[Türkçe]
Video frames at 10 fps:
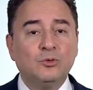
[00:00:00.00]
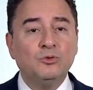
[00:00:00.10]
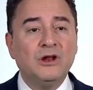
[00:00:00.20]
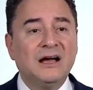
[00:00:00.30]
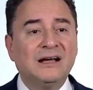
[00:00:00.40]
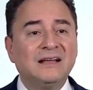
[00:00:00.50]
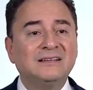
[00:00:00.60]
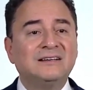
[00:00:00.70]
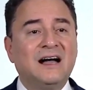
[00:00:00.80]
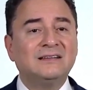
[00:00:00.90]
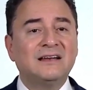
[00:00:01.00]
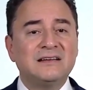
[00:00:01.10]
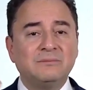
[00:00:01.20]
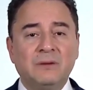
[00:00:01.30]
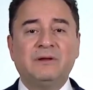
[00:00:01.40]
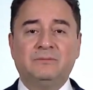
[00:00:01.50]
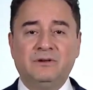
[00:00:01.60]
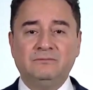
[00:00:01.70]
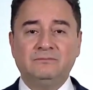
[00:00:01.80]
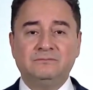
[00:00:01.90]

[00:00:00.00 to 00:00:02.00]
bu mülakatı kaldıracağım demedi mi?